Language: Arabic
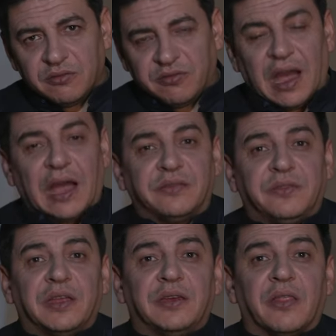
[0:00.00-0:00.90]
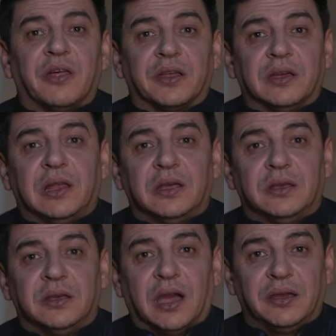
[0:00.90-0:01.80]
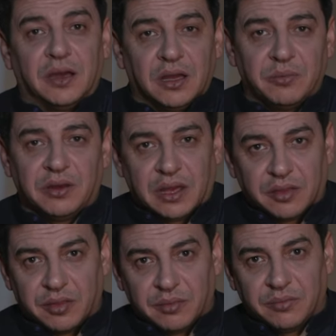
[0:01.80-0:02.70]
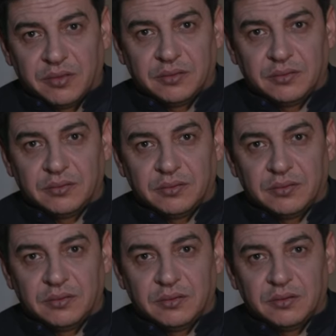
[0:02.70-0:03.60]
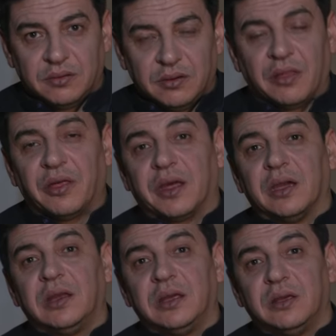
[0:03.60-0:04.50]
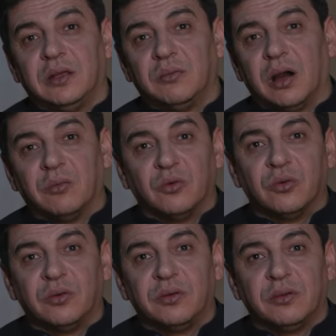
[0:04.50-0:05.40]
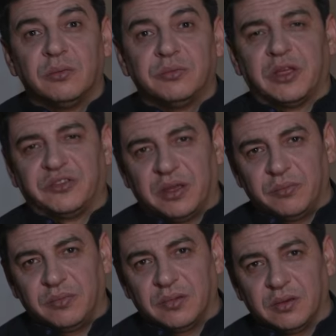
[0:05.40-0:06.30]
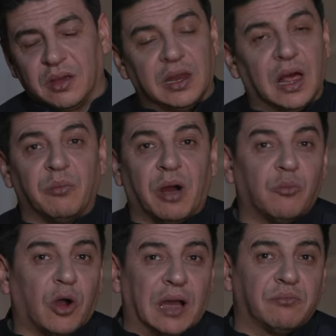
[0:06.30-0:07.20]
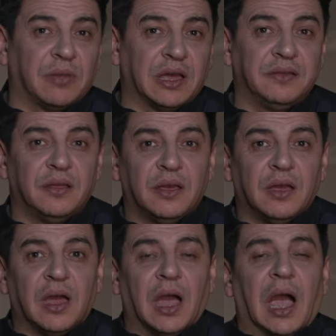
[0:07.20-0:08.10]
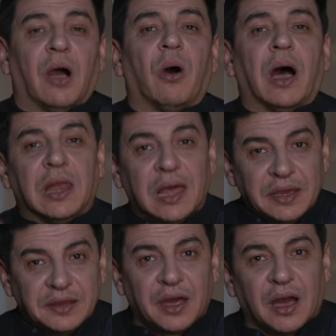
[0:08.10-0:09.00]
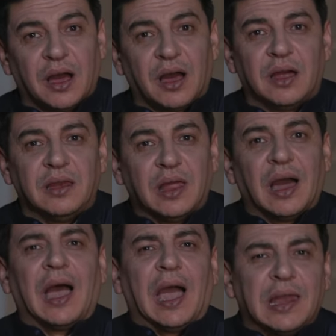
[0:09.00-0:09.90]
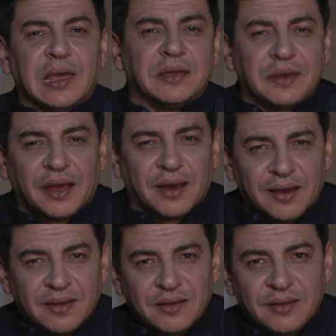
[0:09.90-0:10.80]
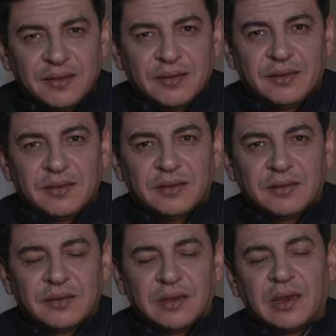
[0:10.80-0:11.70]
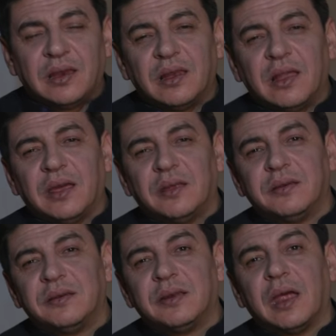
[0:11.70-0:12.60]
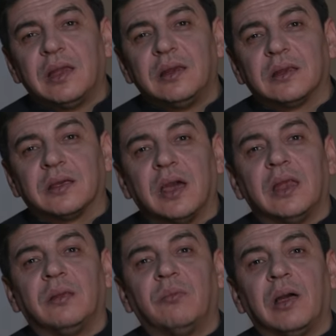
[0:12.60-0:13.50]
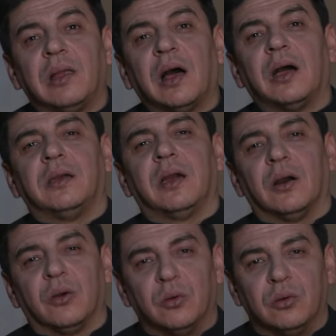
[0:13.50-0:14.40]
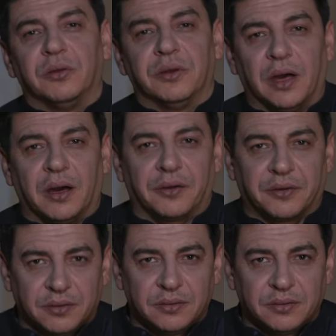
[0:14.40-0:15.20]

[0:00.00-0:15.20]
فحد النظر إليه يحيى بن أكثم نظر إليه المأمون ابتسم قال له أبا محمد حوالينا لا علينا قال له إن الكلب لا يأكل النار